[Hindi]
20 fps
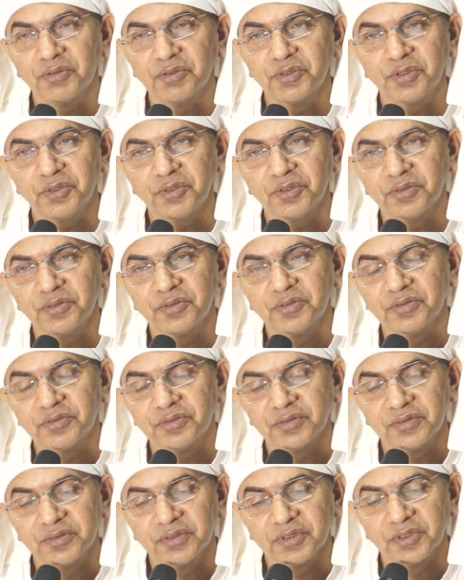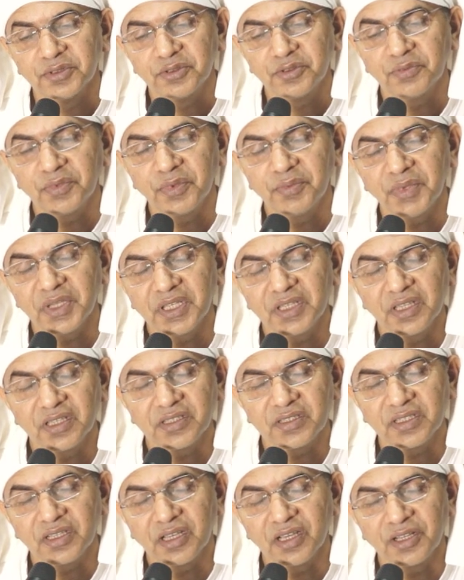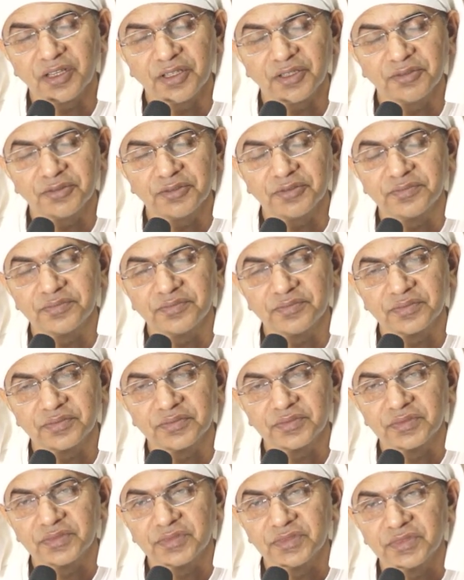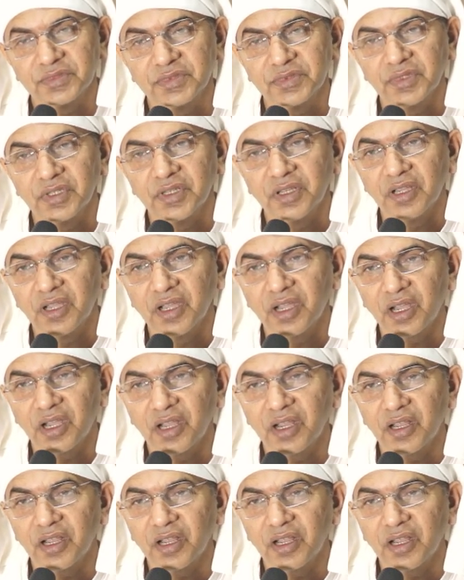उधो तुम हमें क्या सिखा रहे हो